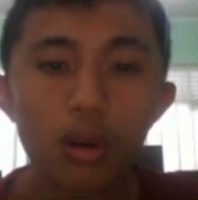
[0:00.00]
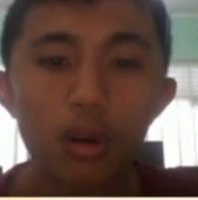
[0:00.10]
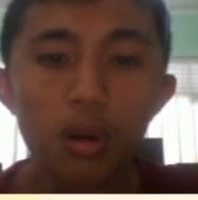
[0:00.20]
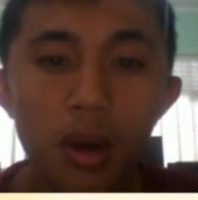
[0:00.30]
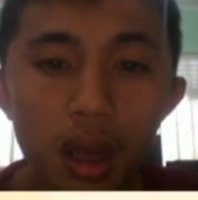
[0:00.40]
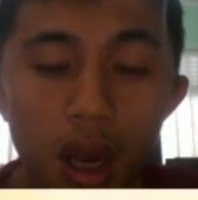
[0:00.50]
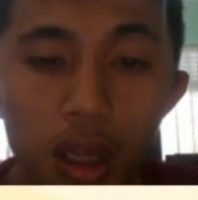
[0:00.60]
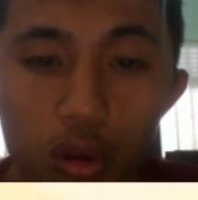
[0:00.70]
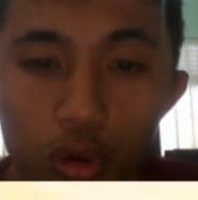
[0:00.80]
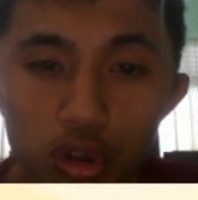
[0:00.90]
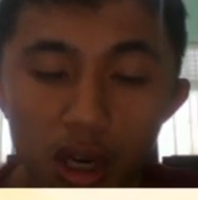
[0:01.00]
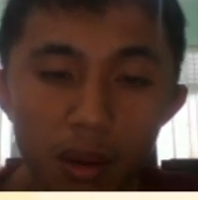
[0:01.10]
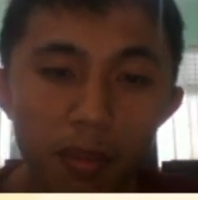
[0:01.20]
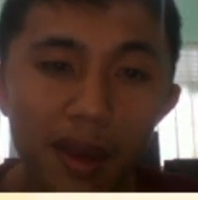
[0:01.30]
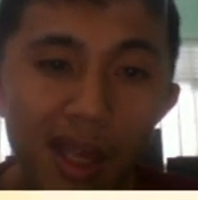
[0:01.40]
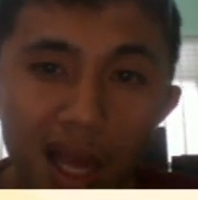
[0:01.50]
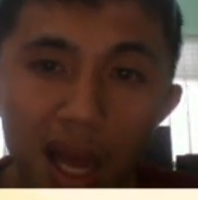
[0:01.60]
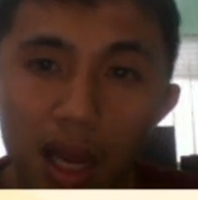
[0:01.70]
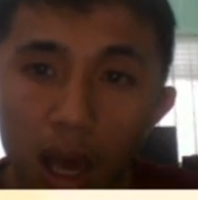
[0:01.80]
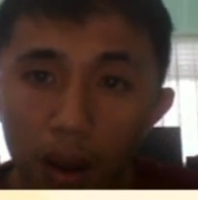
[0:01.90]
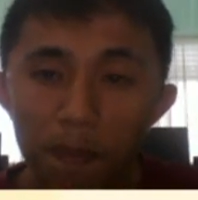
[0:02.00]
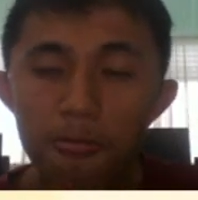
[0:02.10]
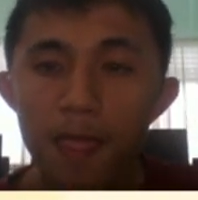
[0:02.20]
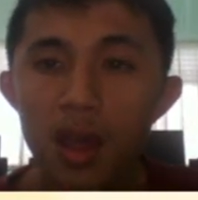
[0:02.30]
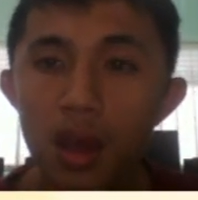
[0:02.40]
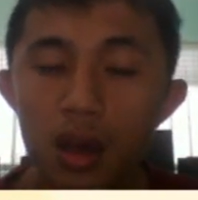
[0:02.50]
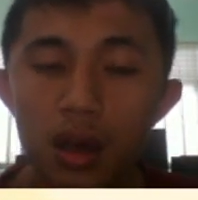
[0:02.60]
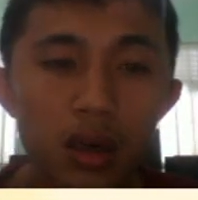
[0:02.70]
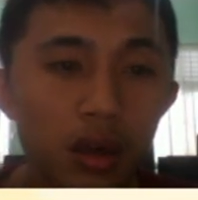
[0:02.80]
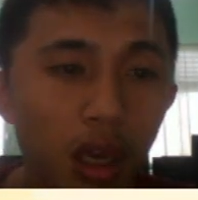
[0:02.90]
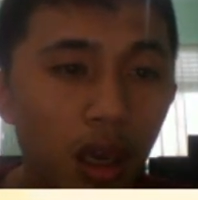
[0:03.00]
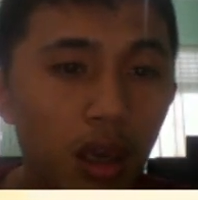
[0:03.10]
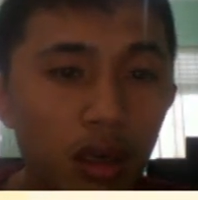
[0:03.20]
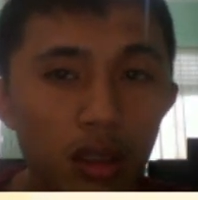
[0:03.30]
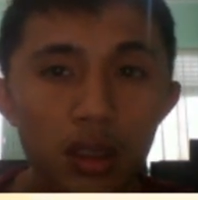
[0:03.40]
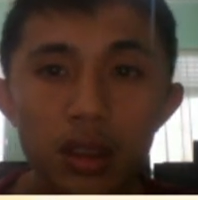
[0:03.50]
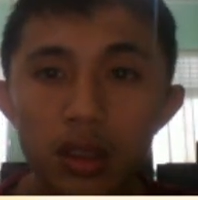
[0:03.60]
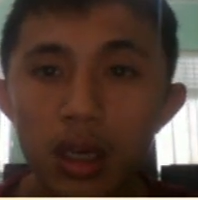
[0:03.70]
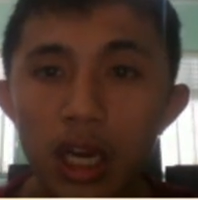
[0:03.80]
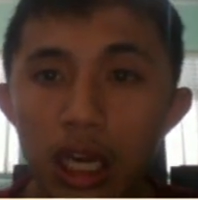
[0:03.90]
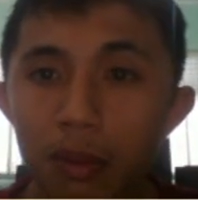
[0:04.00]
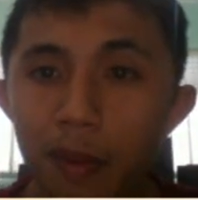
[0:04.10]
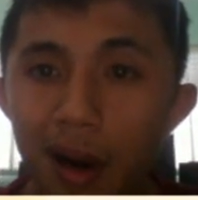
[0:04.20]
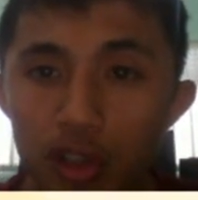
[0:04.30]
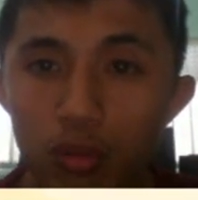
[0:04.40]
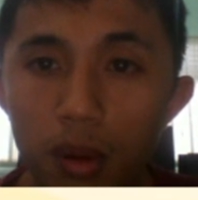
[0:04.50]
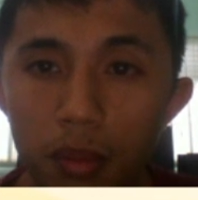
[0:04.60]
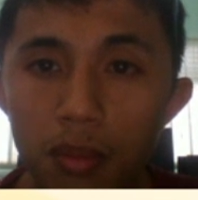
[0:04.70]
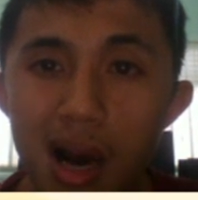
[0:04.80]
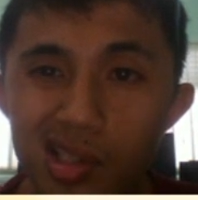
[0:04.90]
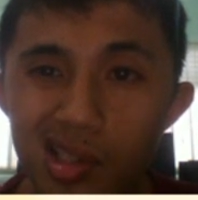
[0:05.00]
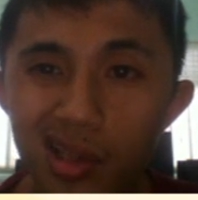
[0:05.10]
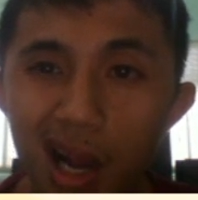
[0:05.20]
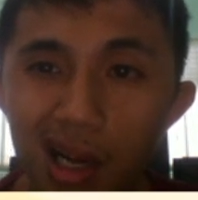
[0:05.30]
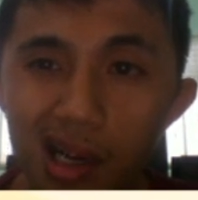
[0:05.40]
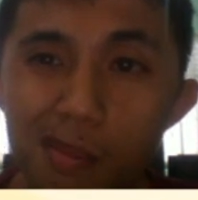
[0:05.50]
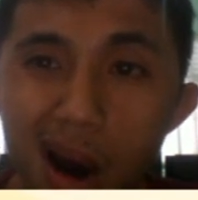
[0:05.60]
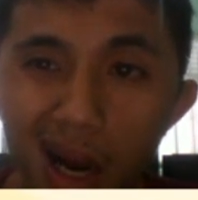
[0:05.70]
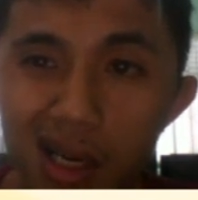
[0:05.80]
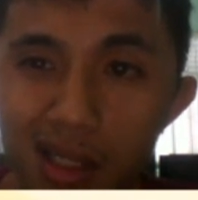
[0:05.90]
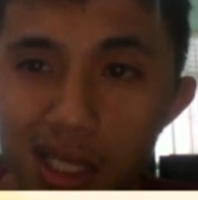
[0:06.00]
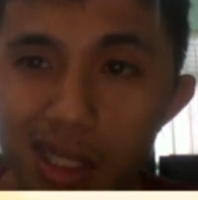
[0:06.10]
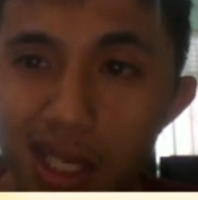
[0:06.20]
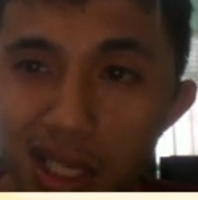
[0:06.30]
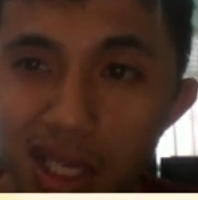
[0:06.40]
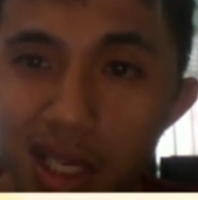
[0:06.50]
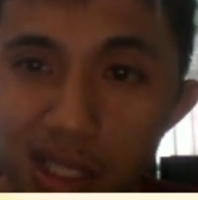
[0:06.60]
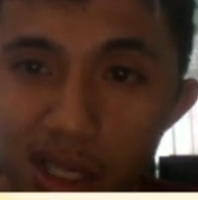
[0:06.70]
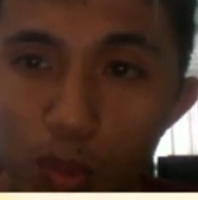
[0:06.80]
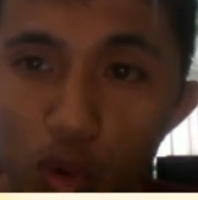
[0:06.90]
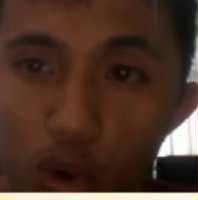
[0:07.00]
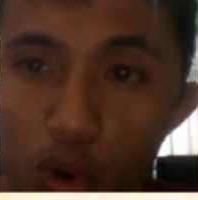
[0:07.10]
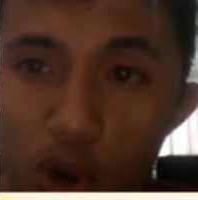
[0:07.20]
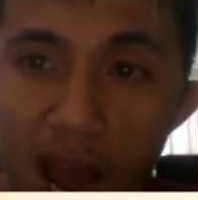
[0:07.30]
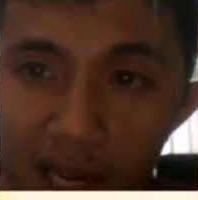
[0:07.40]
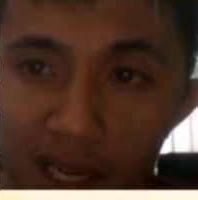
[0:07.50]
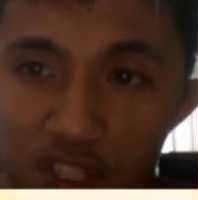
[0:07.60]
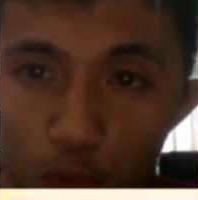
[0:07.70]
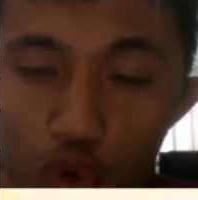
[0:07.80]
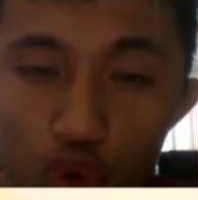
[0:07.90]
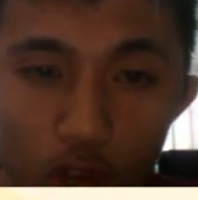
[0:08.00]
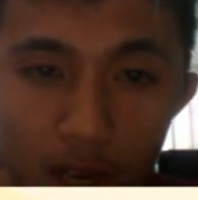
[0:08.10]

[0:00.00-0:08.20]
warahmatullahi wabarakatuh Selamat pagi anak-anak Oke, uh, hari ini Bapak akan coba membahas tentang gambaran kisi-kisi seni budaya kelas 10